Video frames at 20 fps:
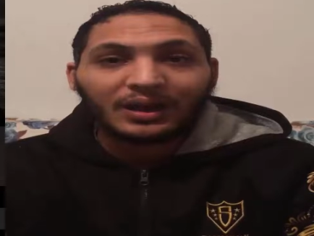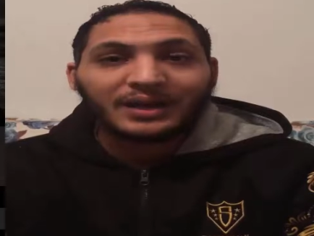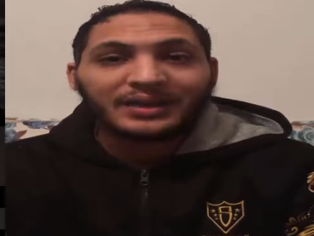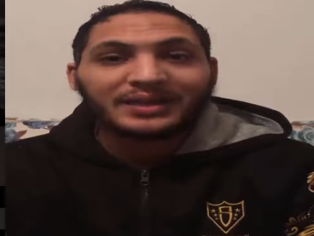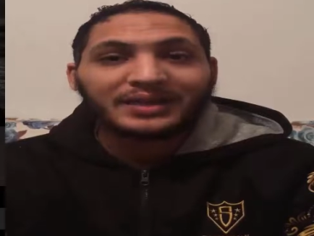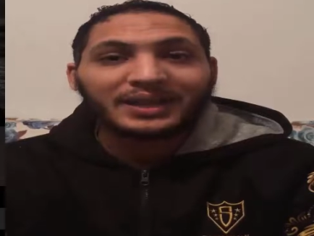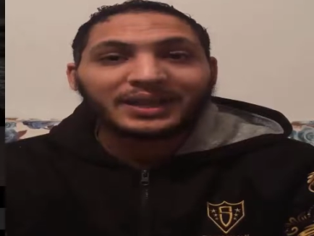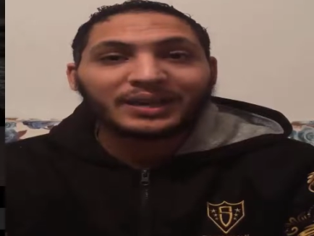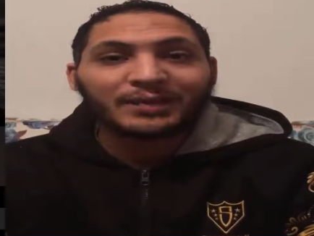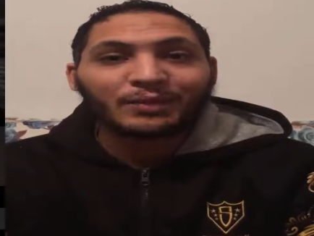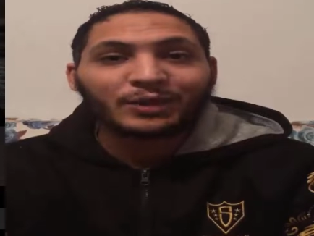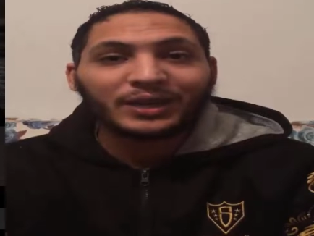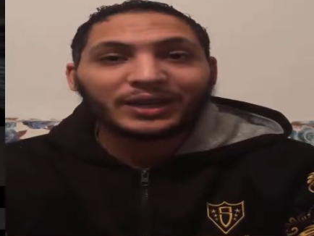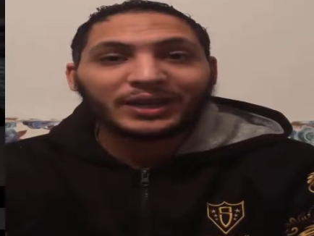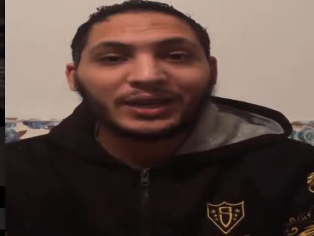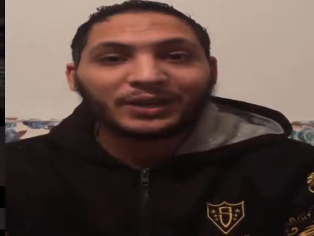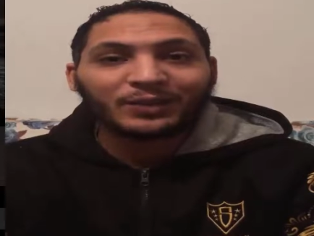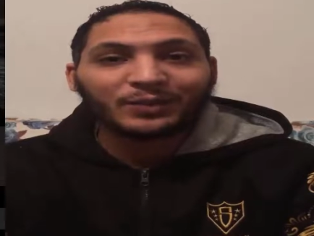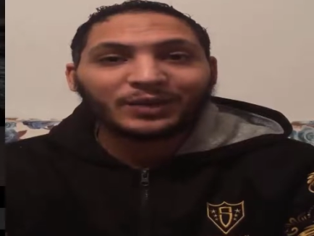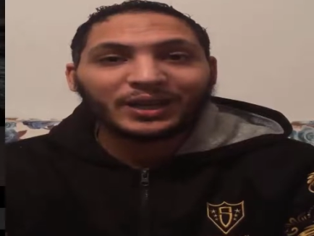السلام
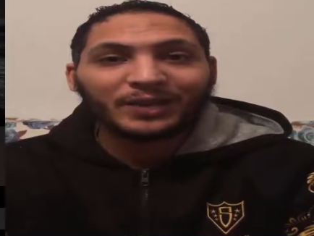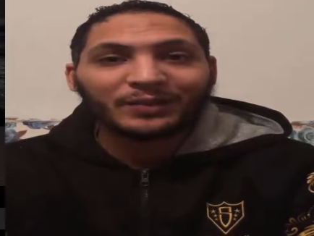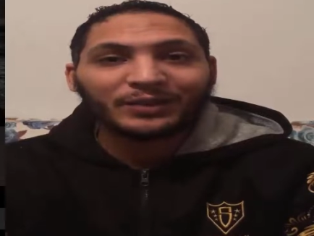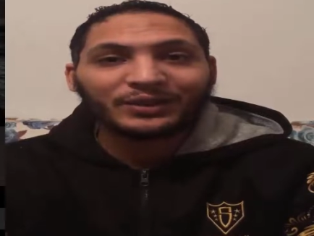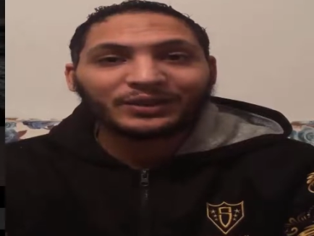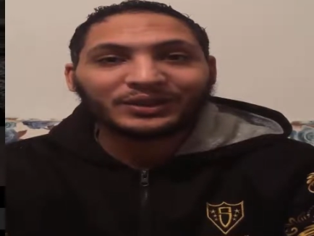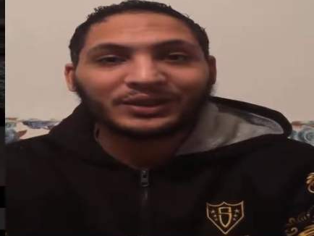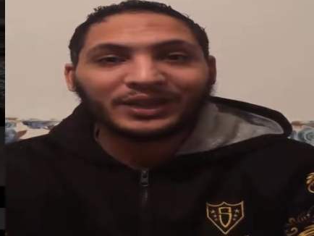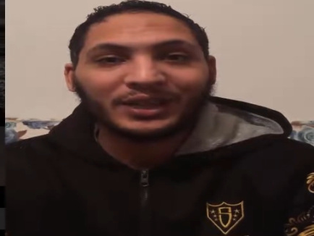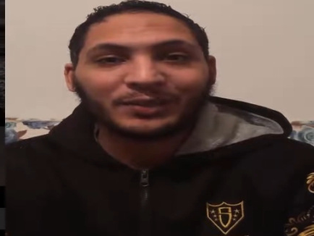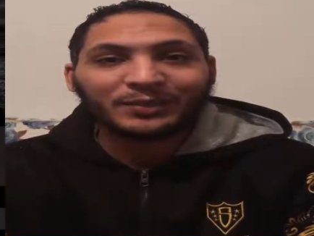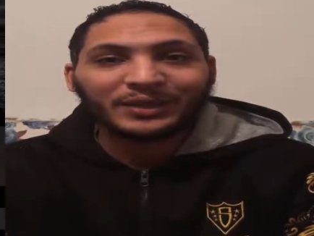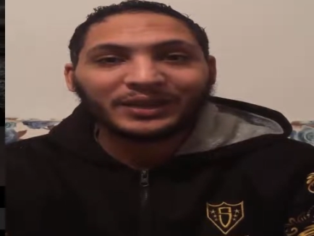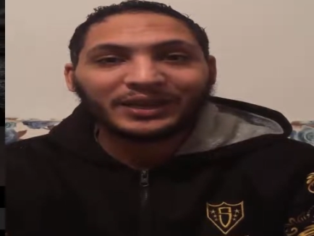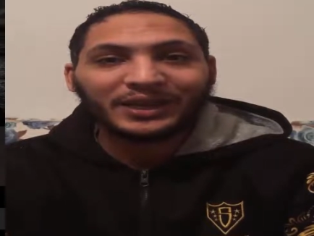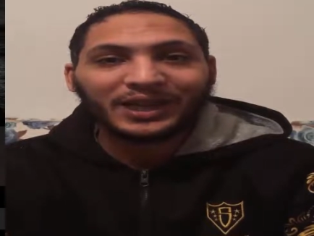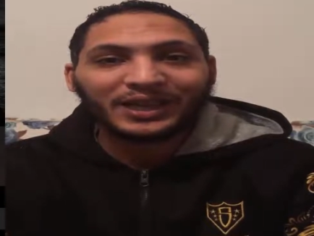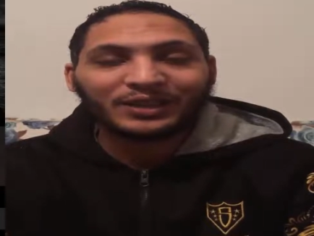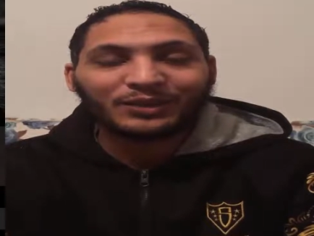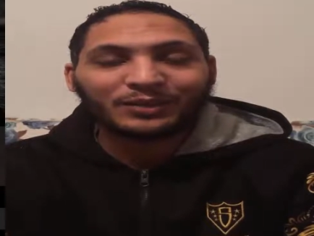عليكم ورحمة الله
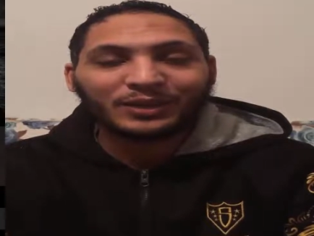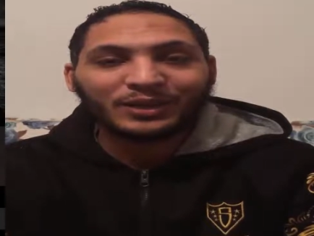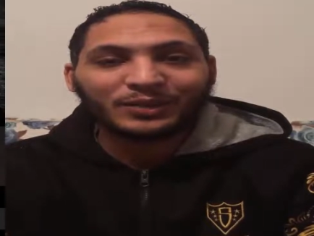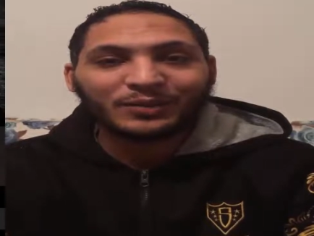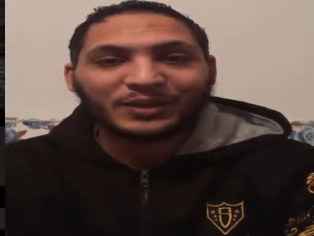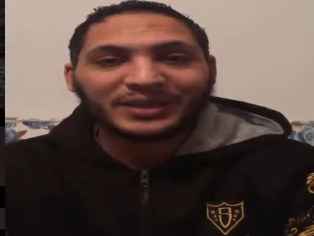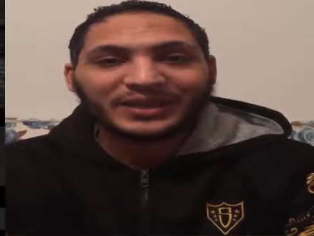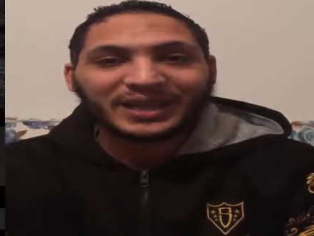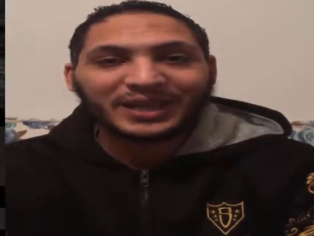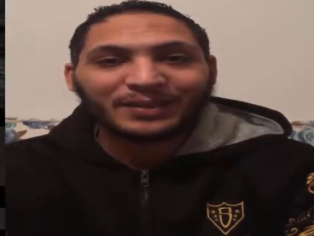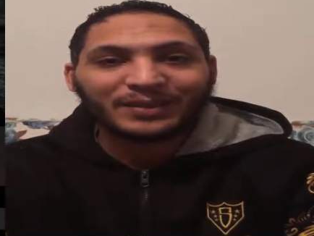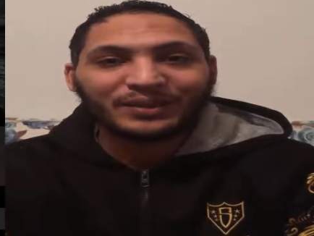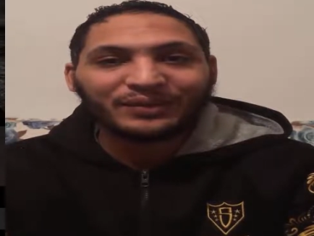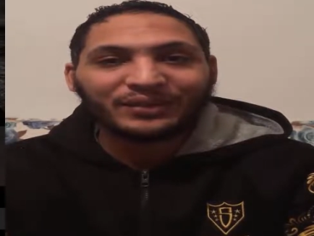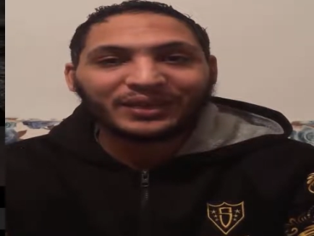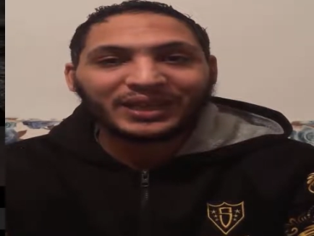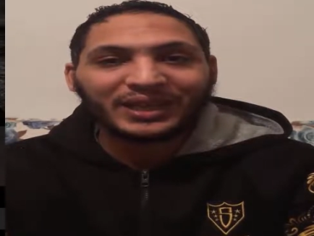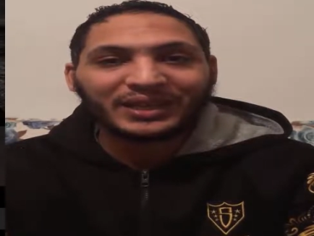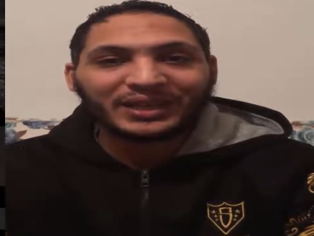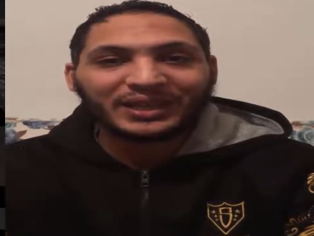وبركاته معكم مهندس أحمد
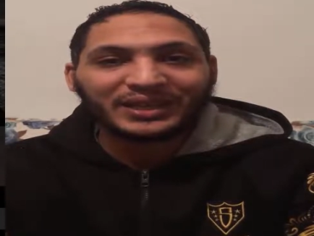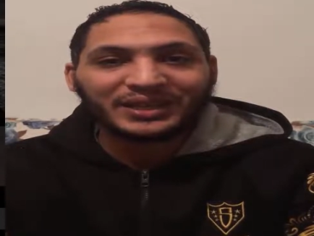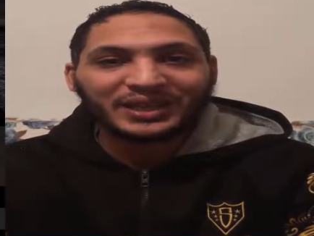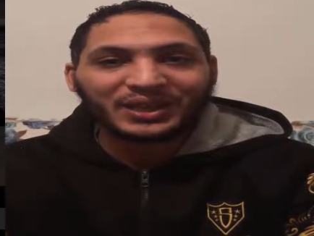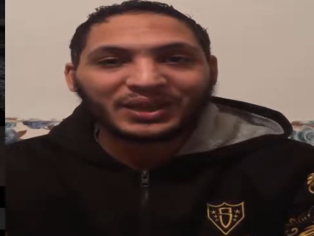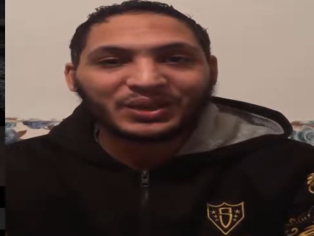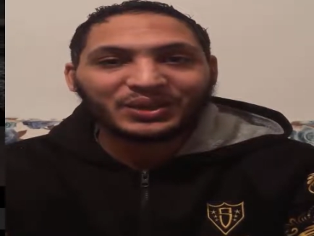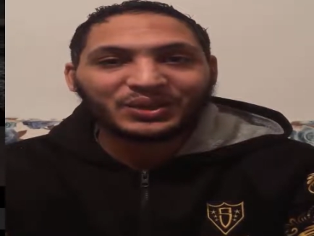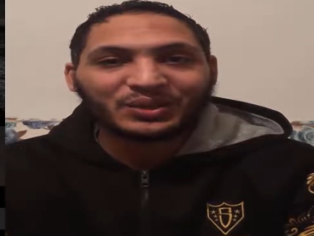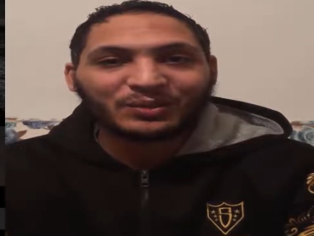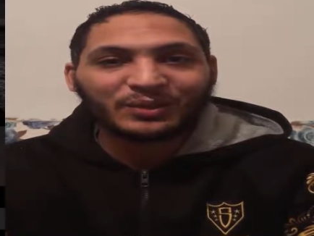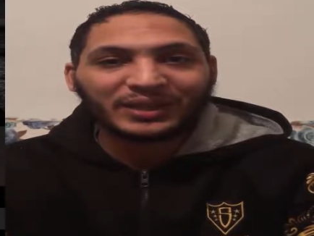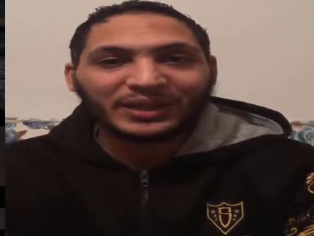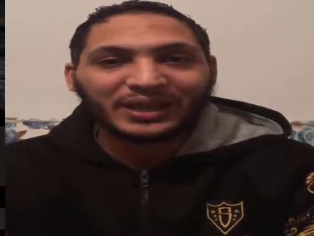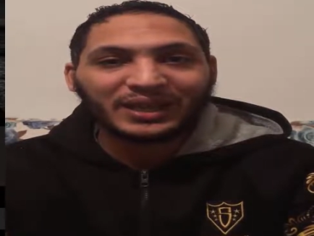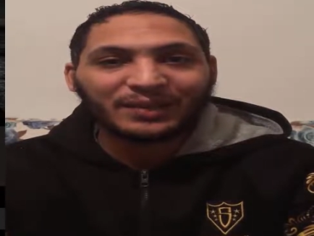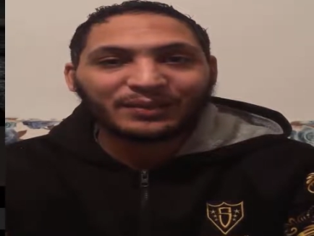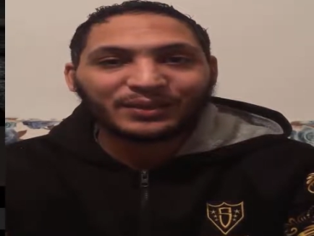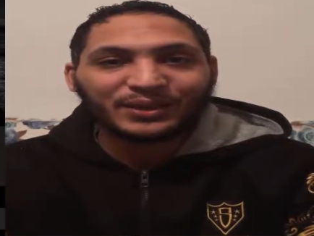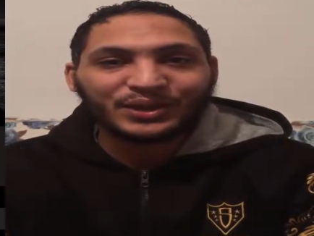في هذا الدرس حندرسه
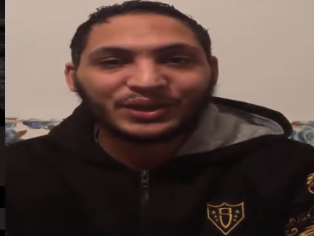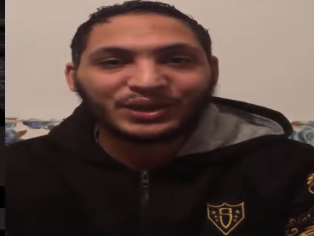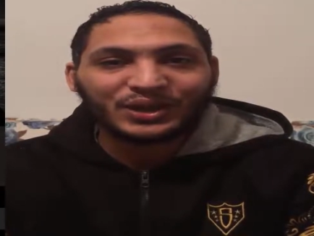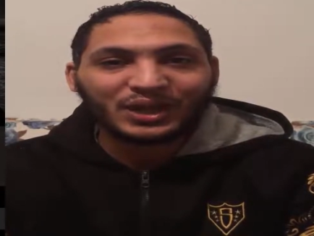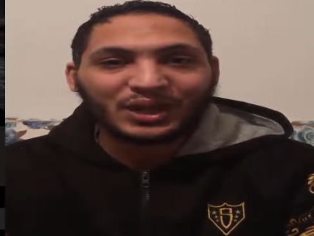برنامج